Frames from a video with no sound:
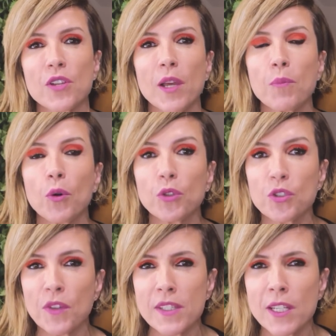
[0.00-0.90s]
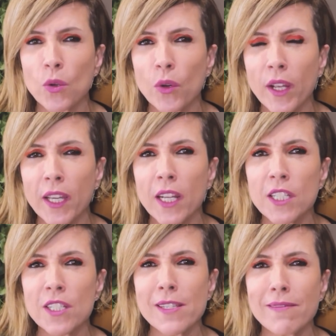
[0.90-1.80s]
Ele a é ponto de fazer decorar
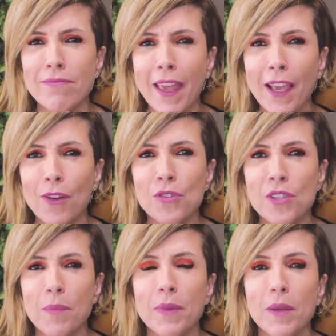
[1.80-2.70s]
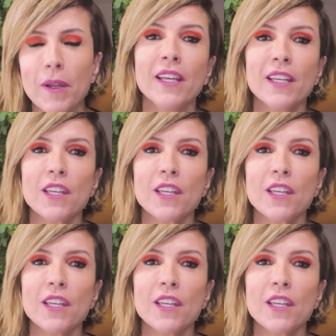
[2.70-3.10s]
grandes tecos da Bíblia.